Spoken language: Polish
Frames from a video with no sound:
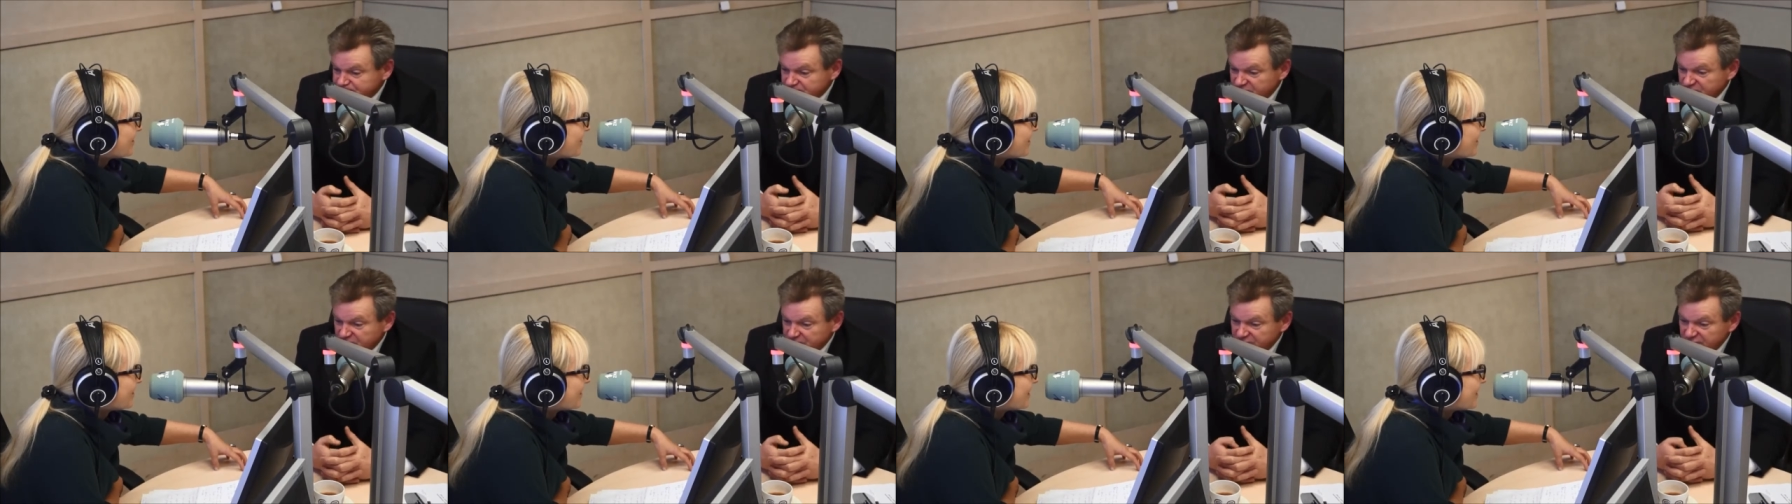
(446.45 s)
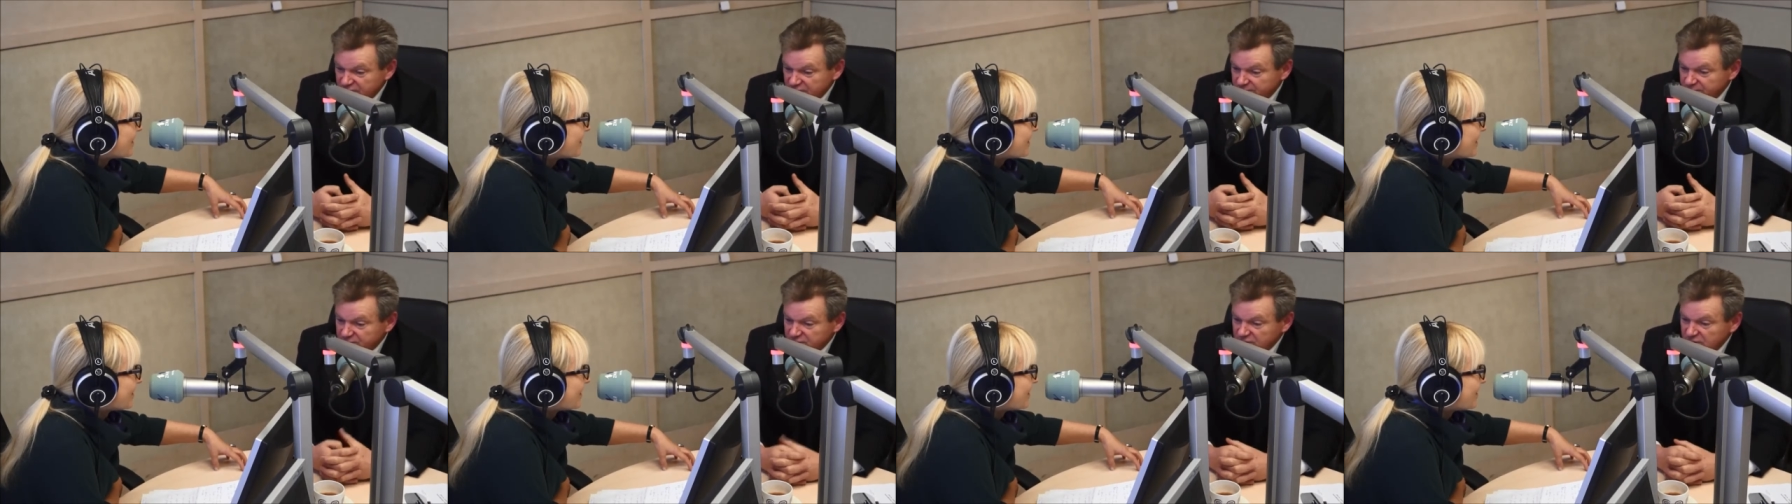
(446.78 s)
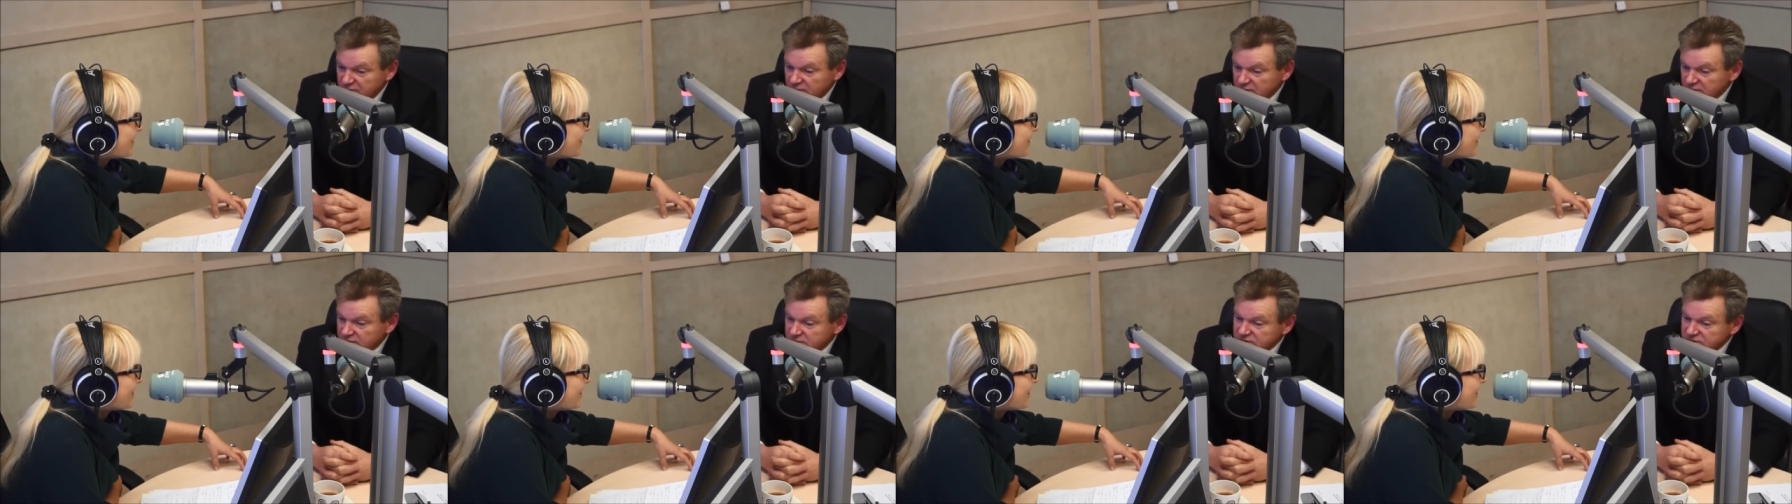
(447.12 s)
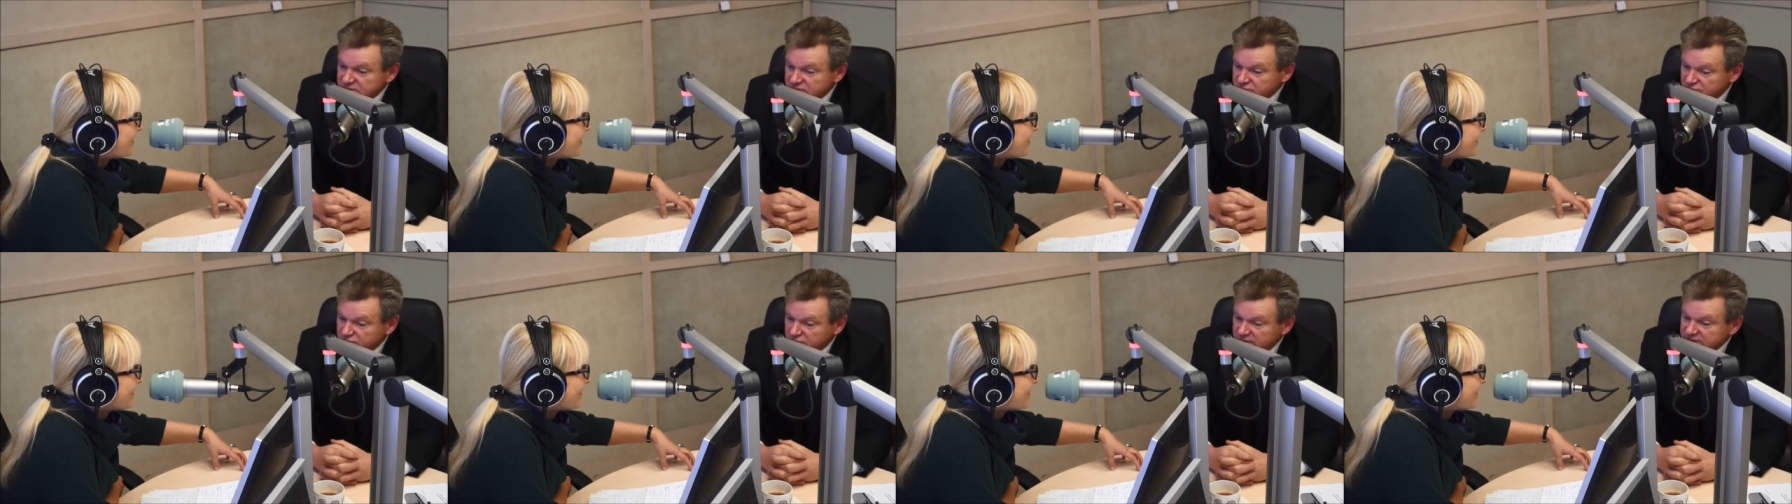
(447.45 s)
tym niemniej
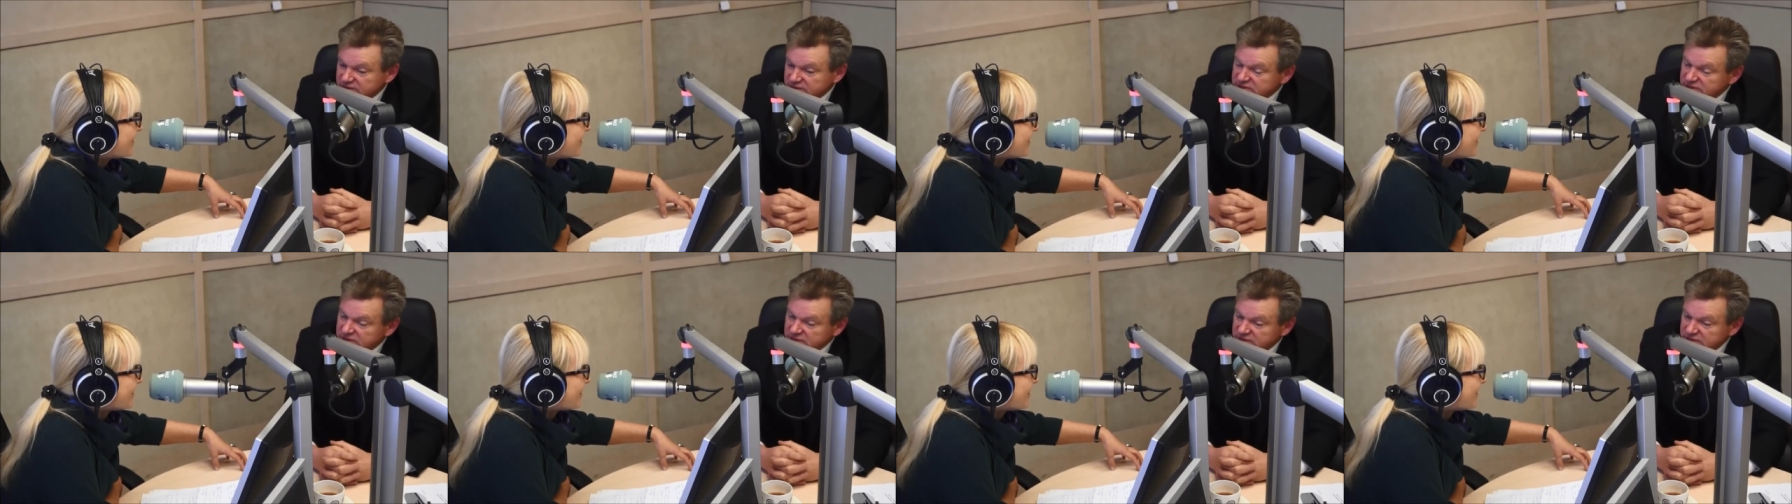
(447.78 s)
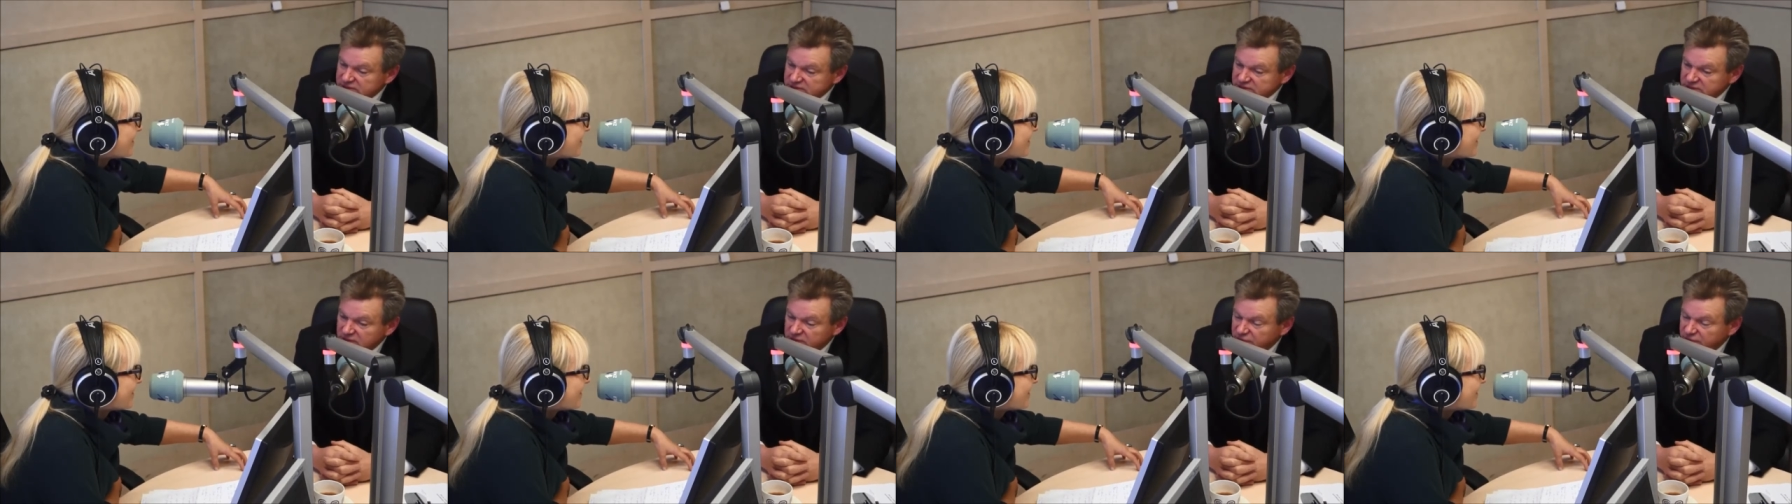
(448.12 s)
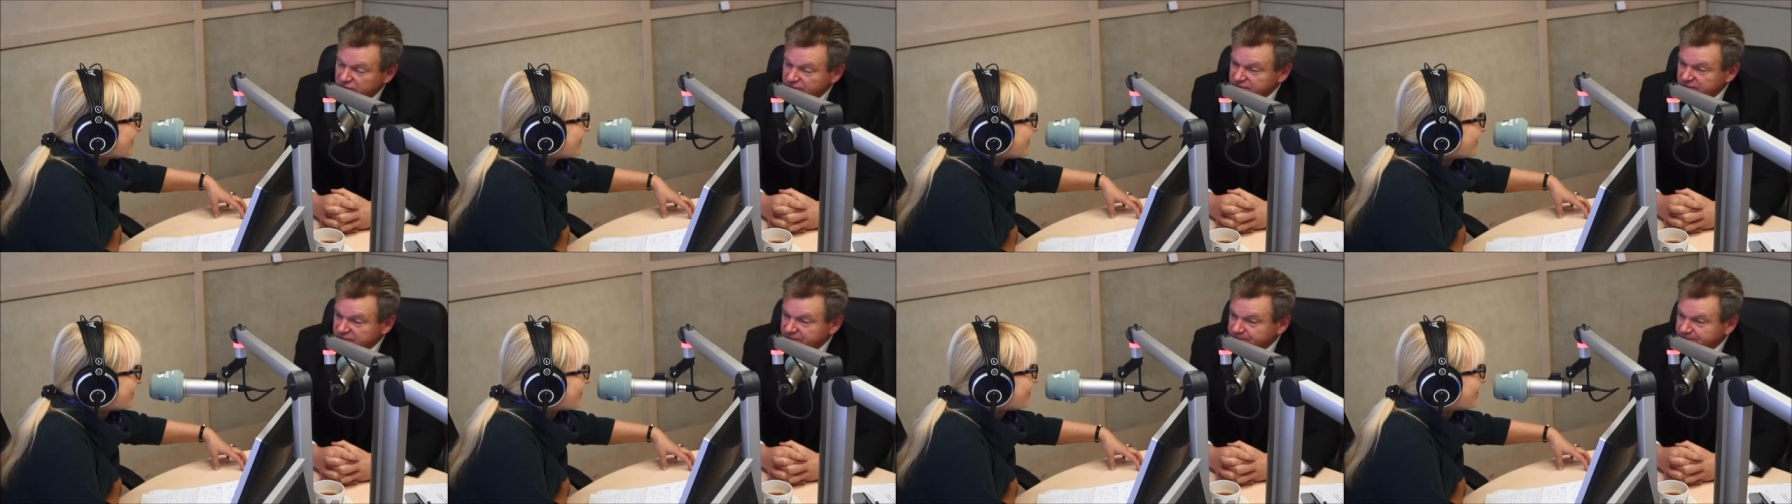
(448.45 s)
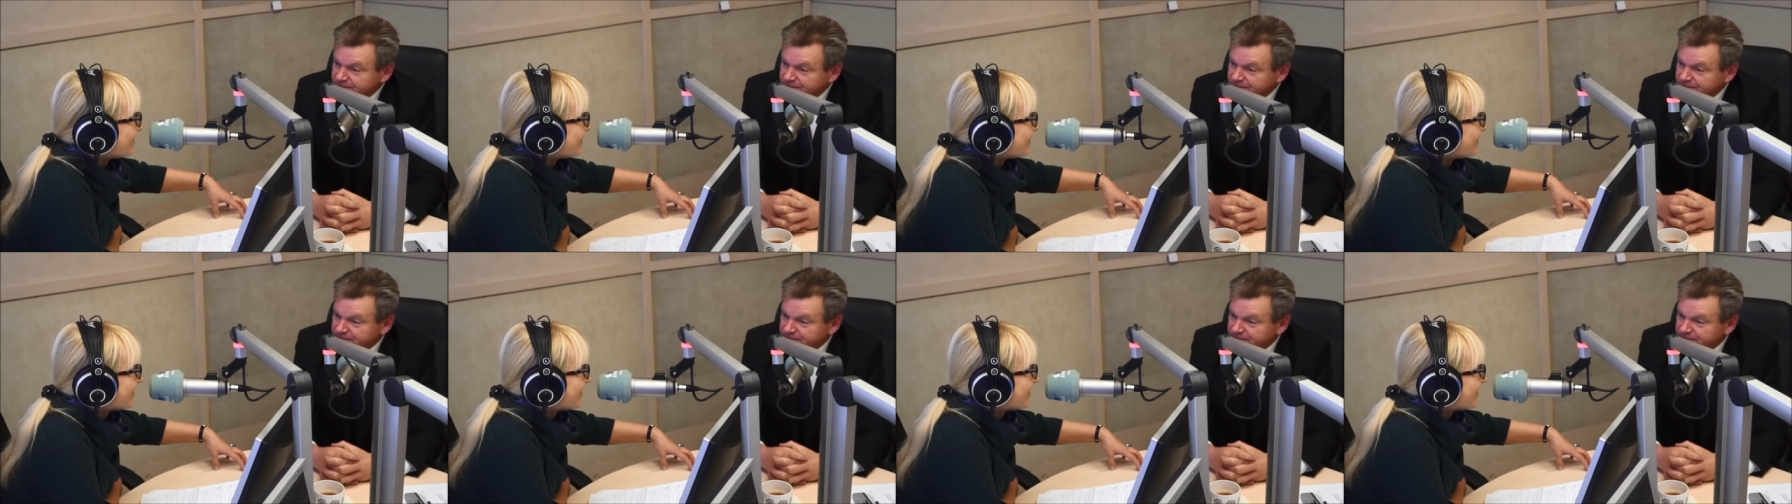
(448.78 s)
sytuacja jest klarowna.